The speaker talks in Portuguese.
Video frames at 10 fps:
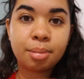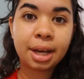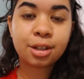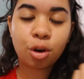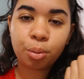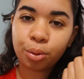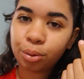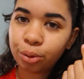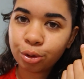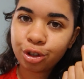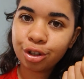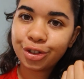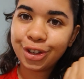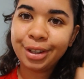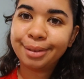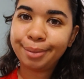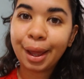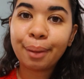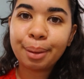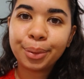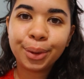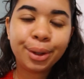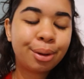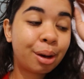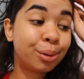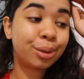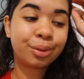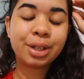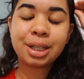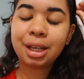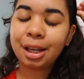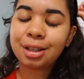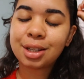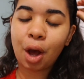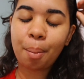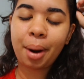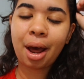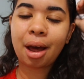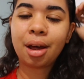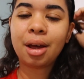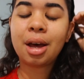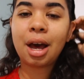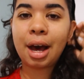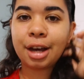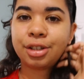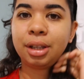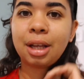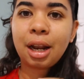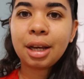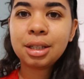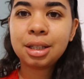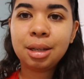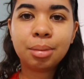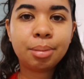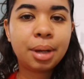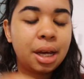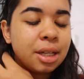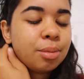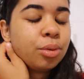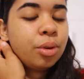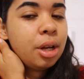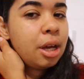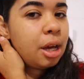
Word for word: Mas como o din-din não é muito, é o suficiente só pra ajeitar lá em cima mesmo,